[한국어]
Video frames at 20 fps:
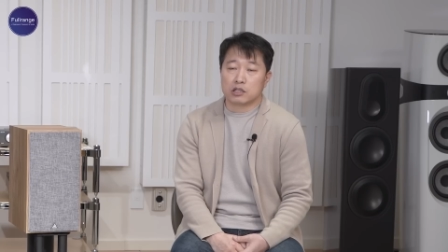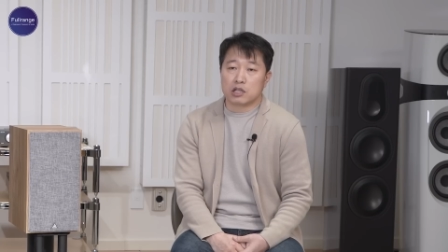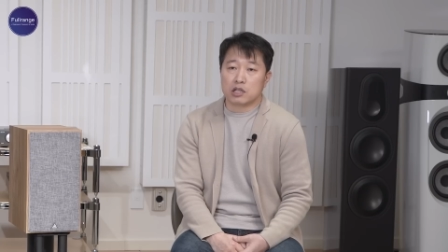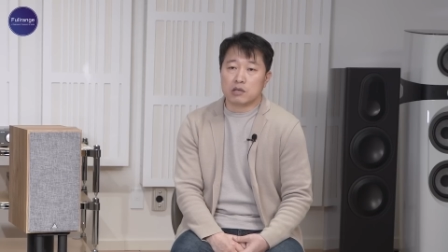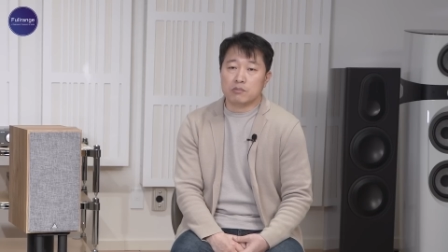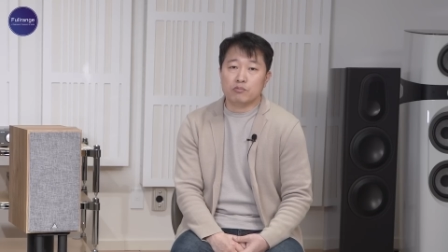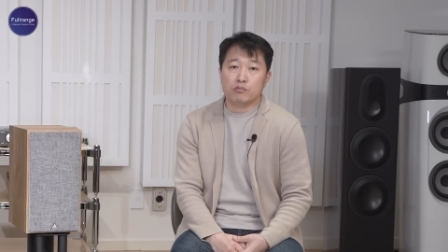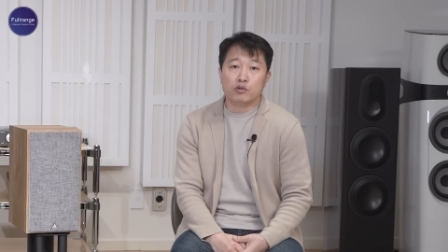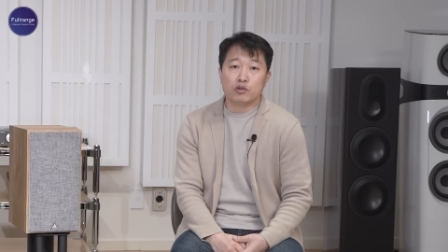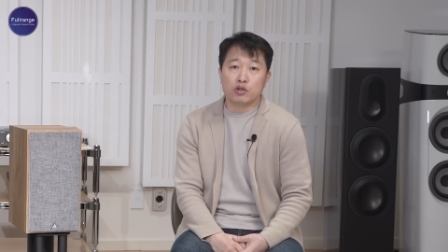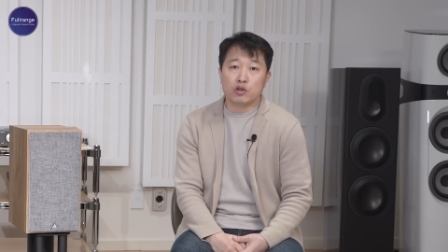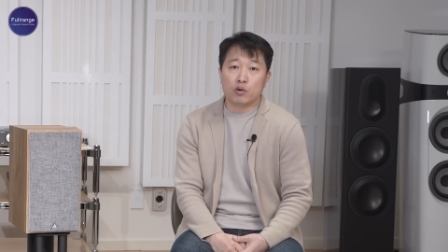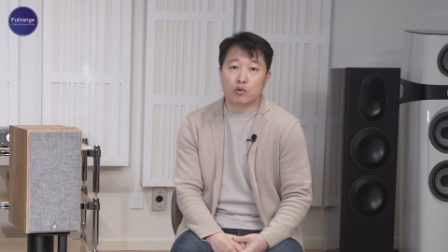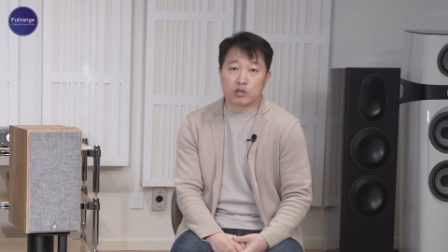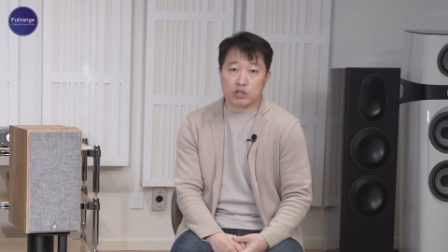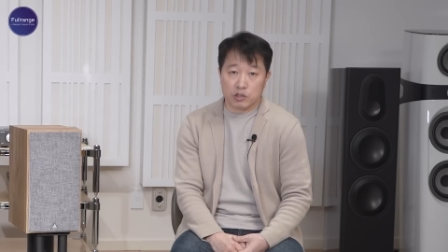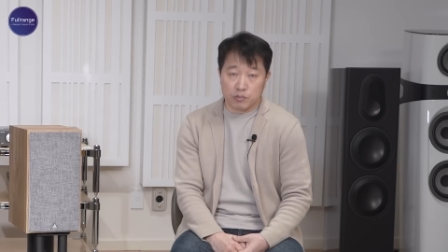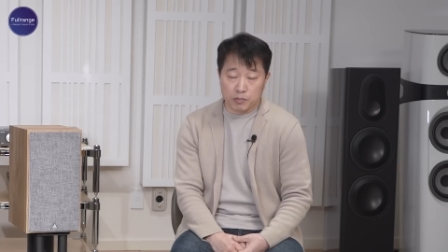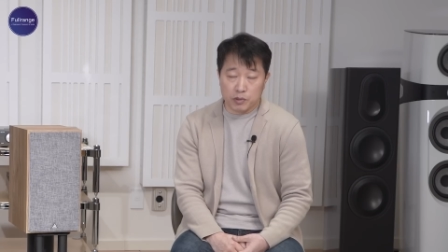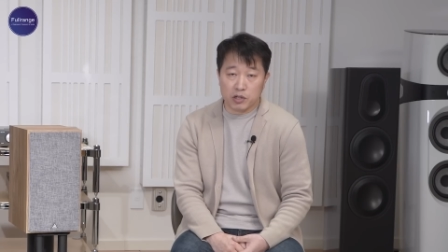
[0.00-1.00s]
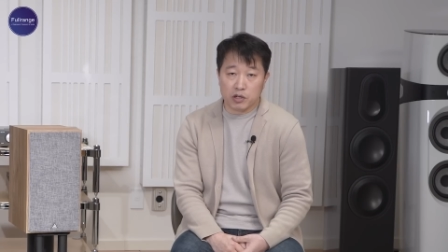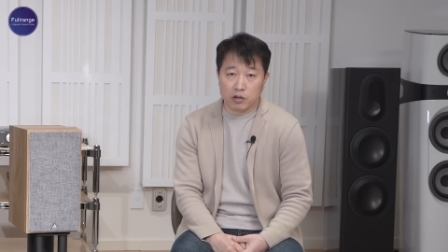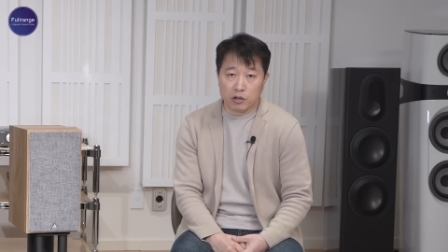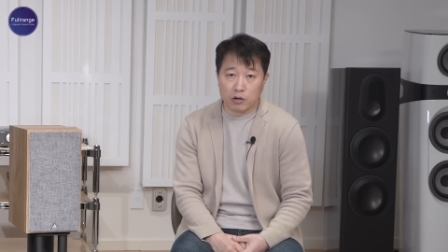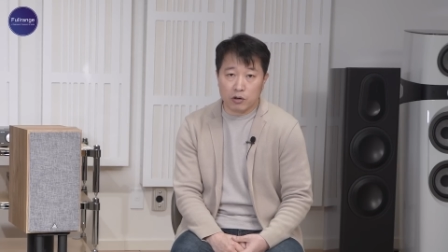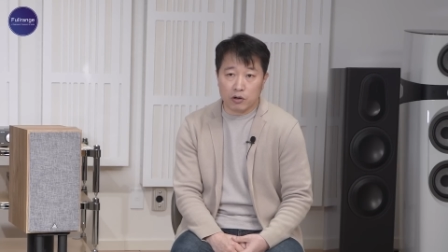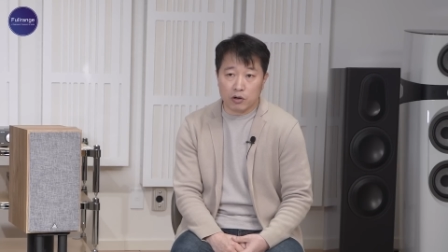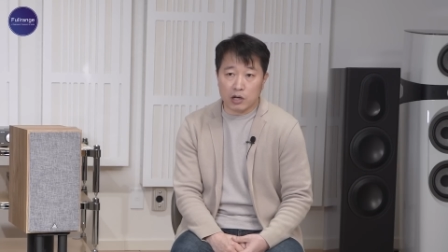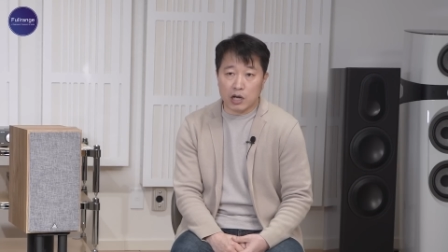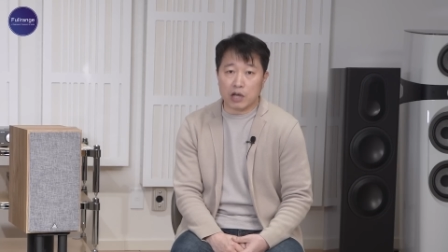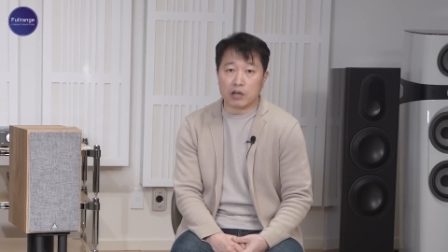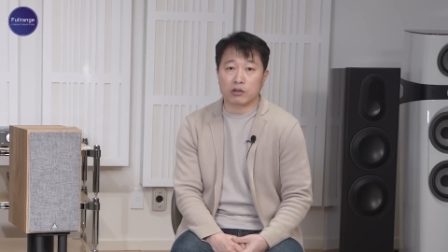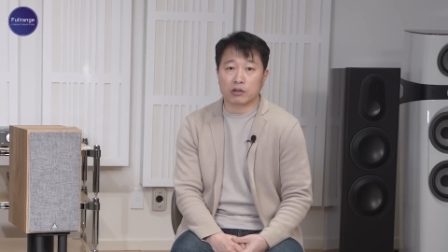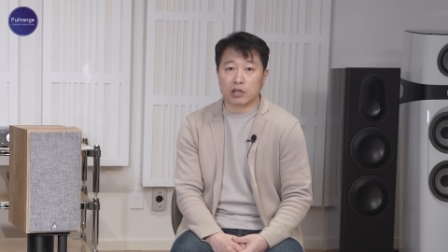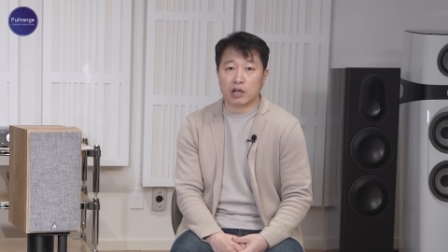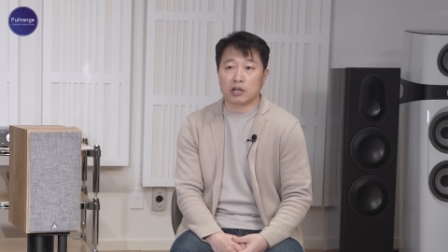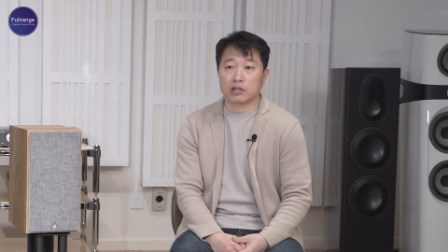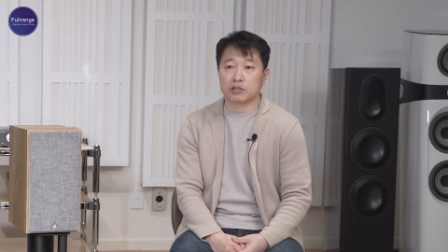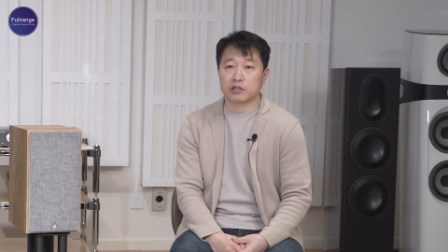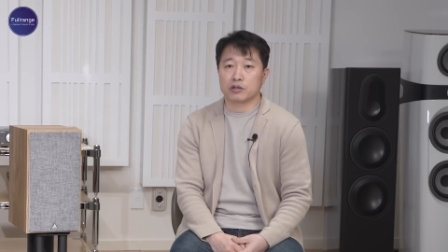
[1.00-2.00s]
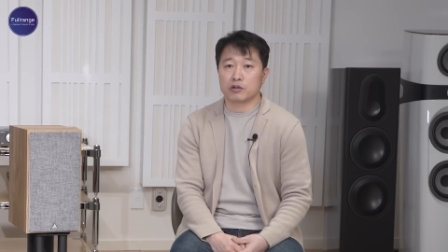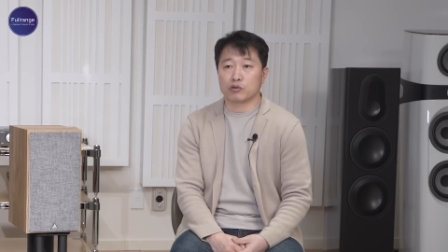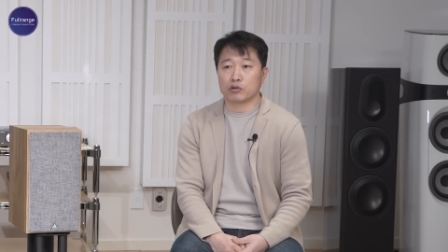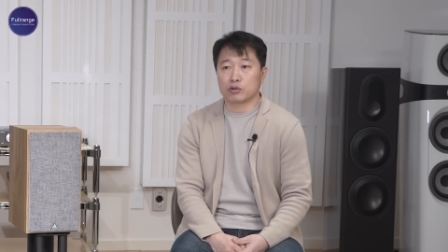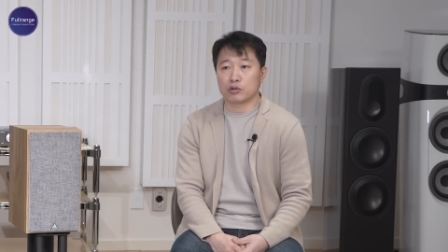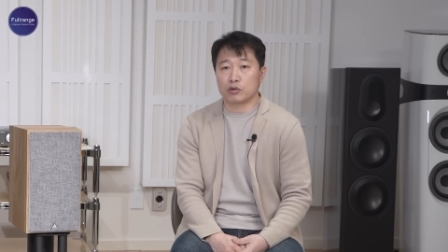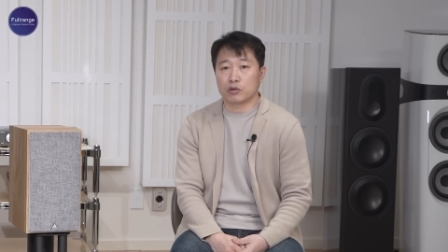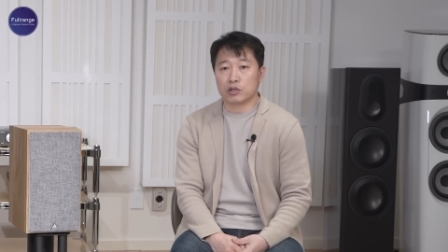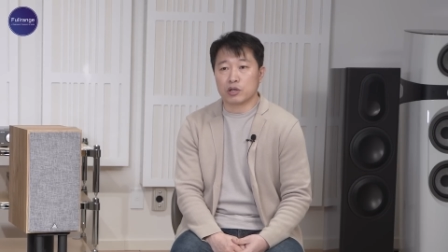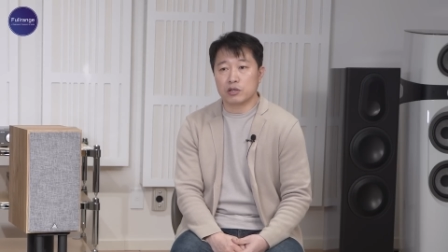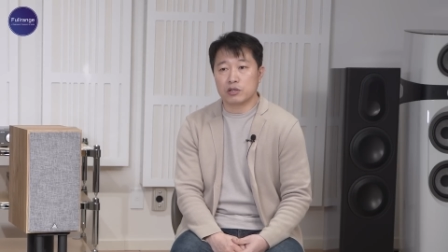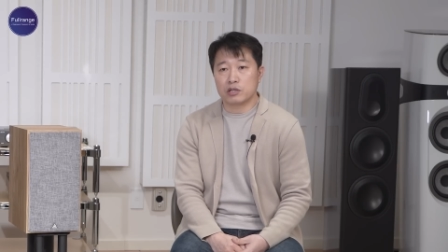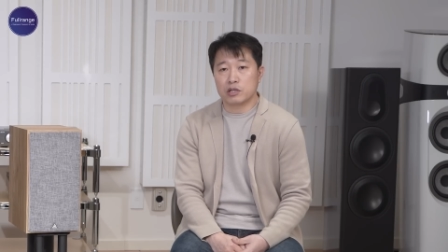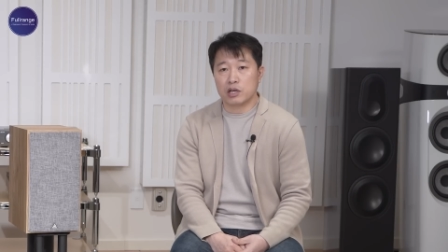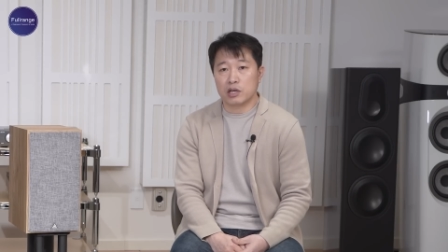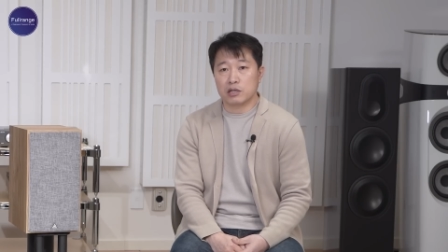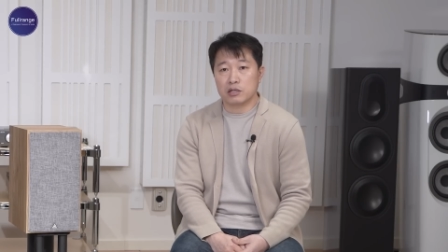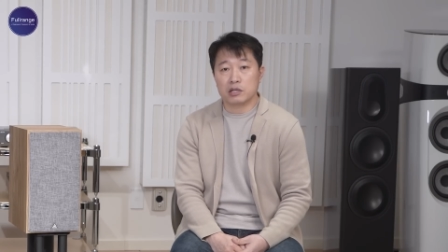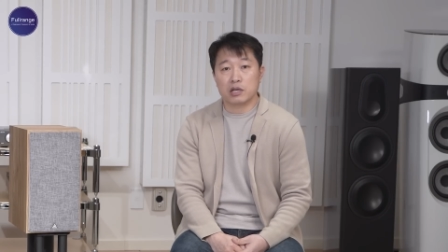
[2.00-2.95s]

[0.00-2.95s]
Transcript: 입문용 스피커 가격대 같은 경우에도 현재